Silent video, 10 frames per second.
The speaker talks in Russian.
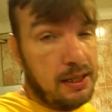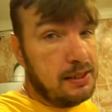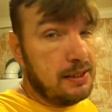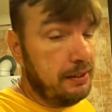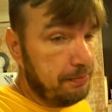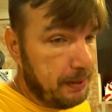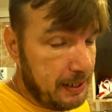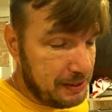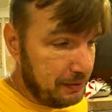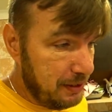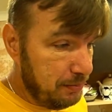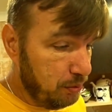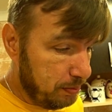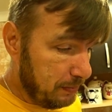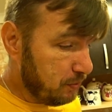Слив показывать не буду,
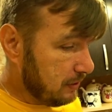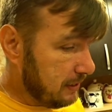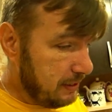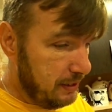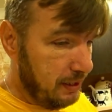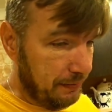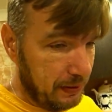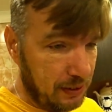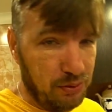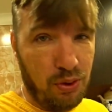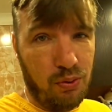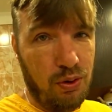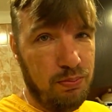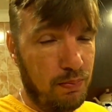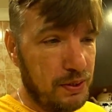потому что сказали нафиг. Одной рукой
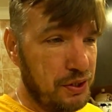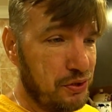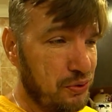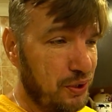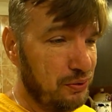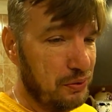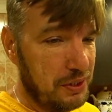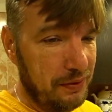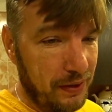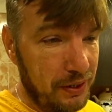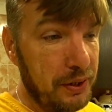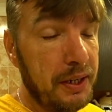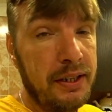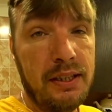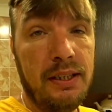боба чешу, одной сливаю.
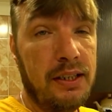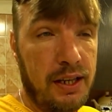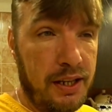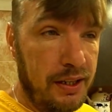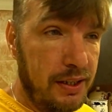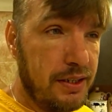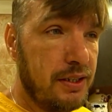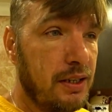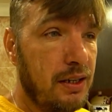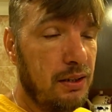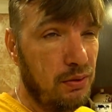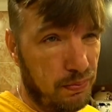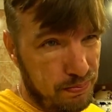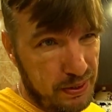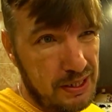Это не гигиенично. Ну, в
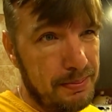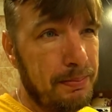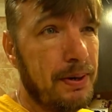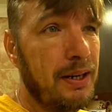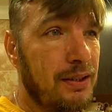принципе, правильно.